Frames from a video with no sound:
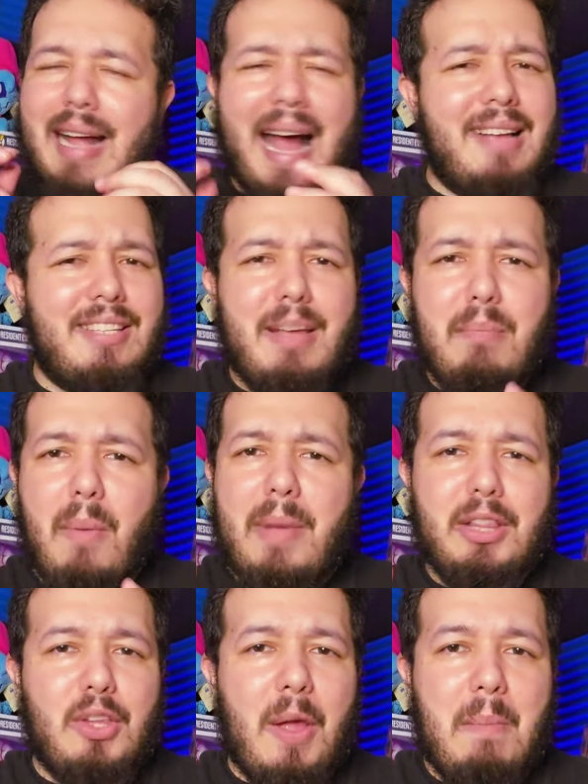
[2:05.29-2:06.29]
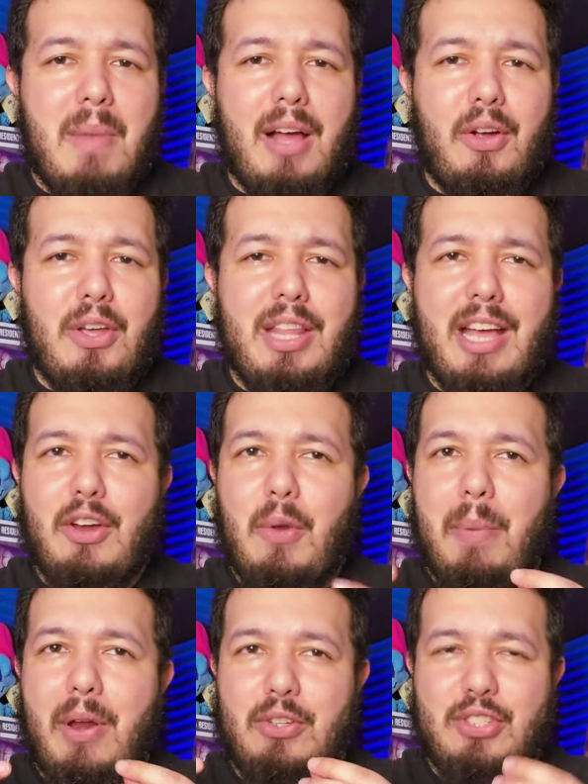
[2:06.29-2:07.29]
casi en momentos en blanco y
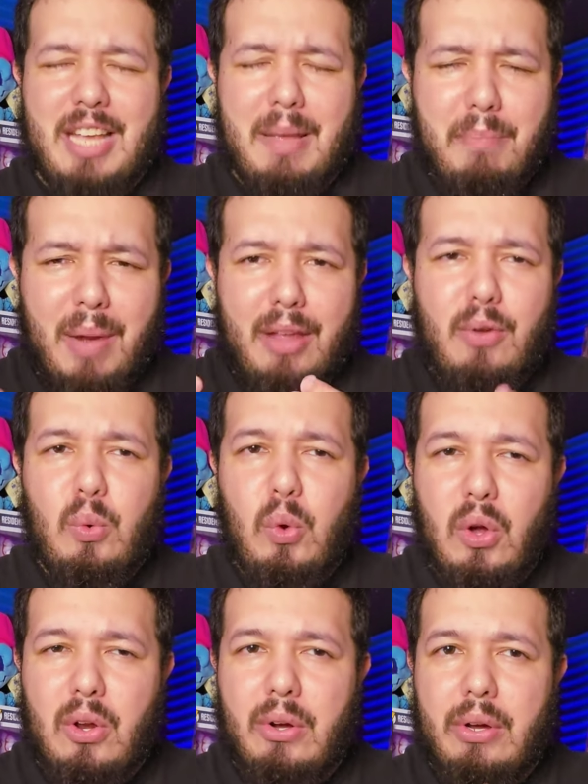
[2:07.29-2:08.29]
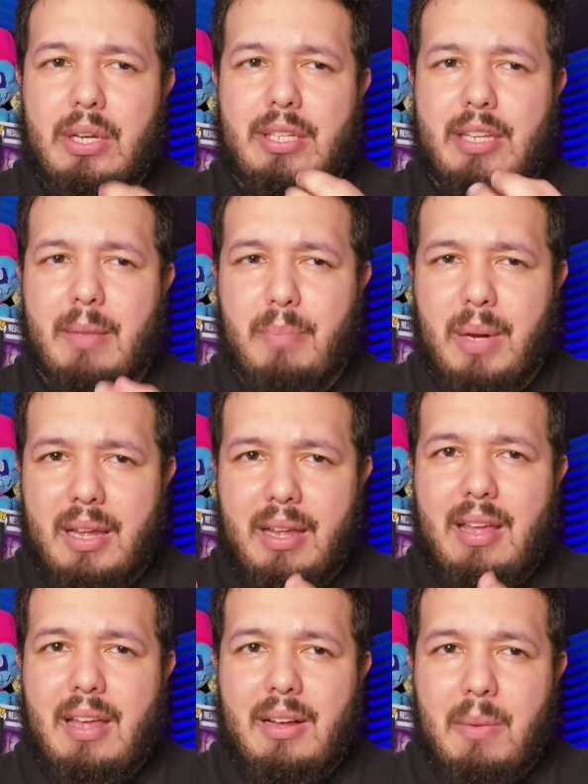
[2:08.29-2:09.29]
negro, pero siempre hay un color y
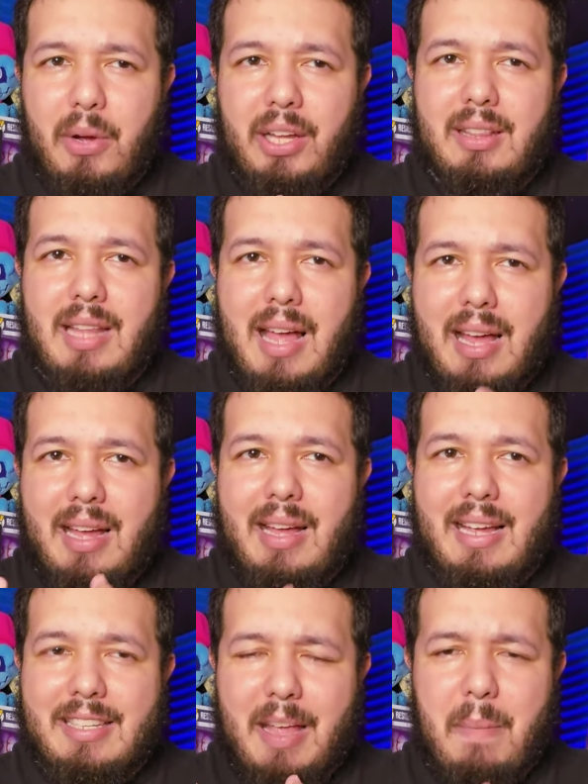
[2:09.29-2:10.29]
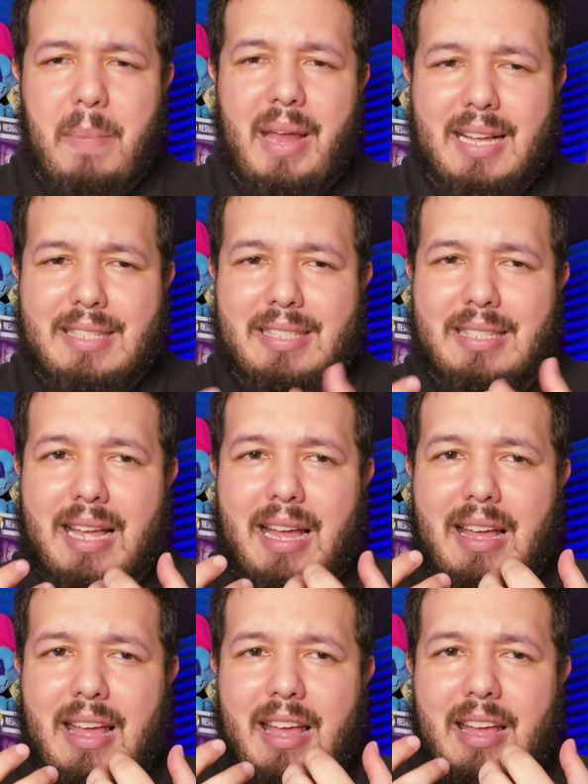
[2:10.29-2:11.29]
siempre como que está esa
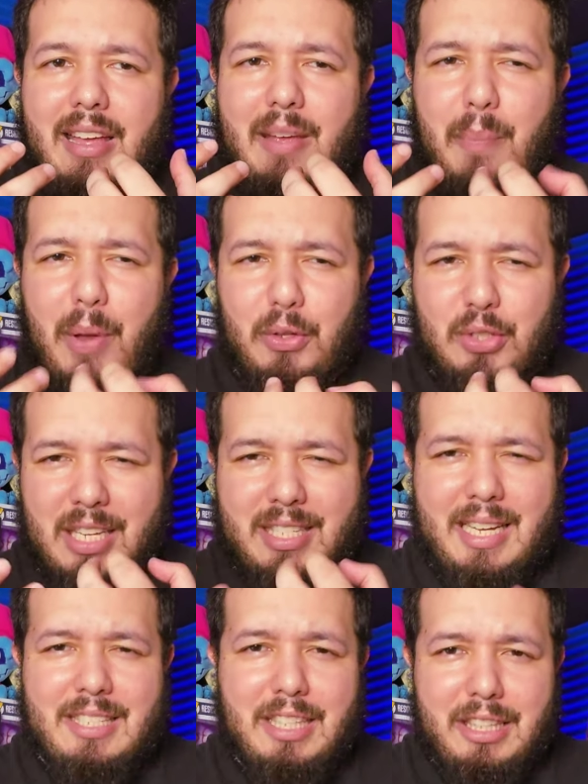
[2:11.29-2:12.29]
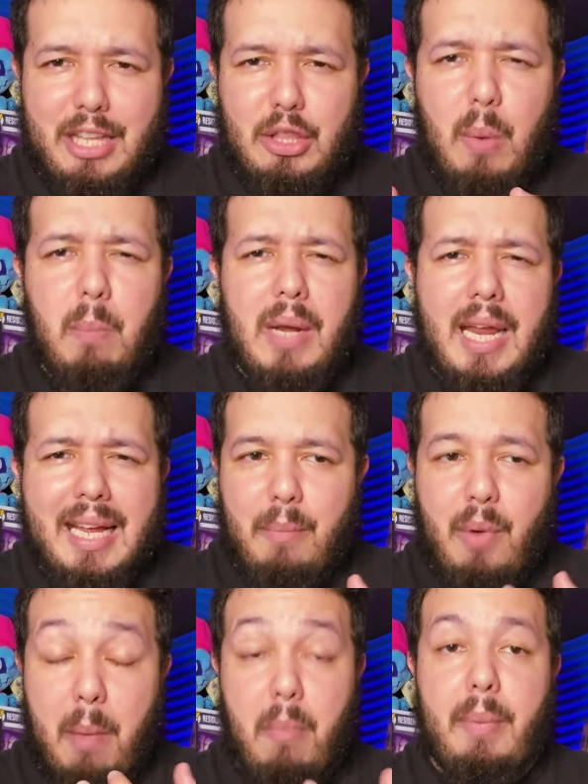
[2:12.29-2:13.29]
esperanza, pero se sigue sintiendo bleak
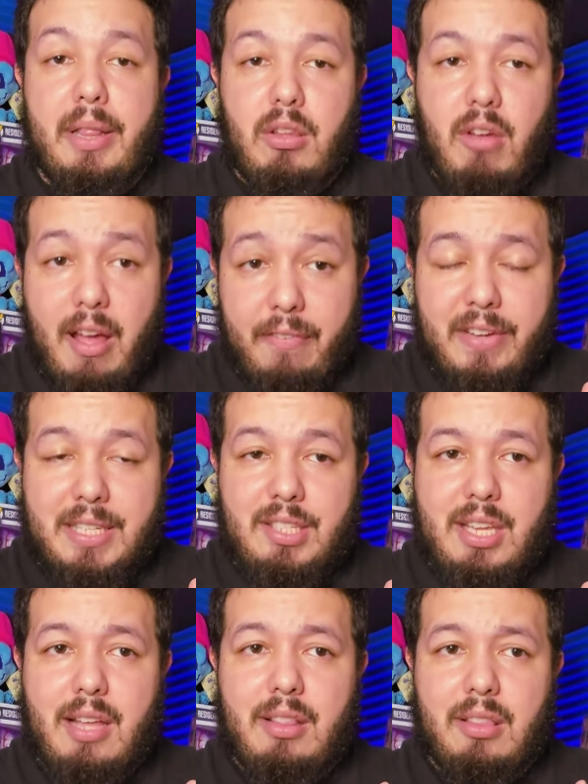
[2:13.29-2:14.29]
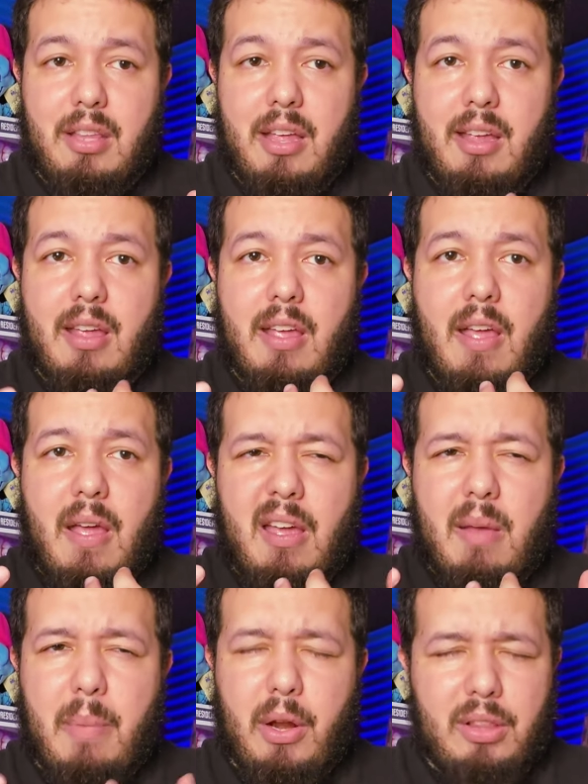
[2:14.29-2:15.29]
en momentos asfixiantes,
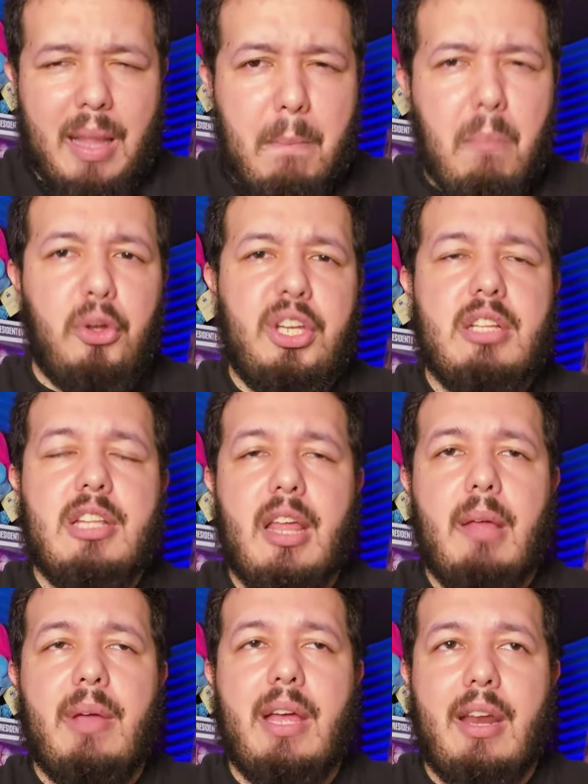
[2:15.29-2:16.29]
pero es tan bonita de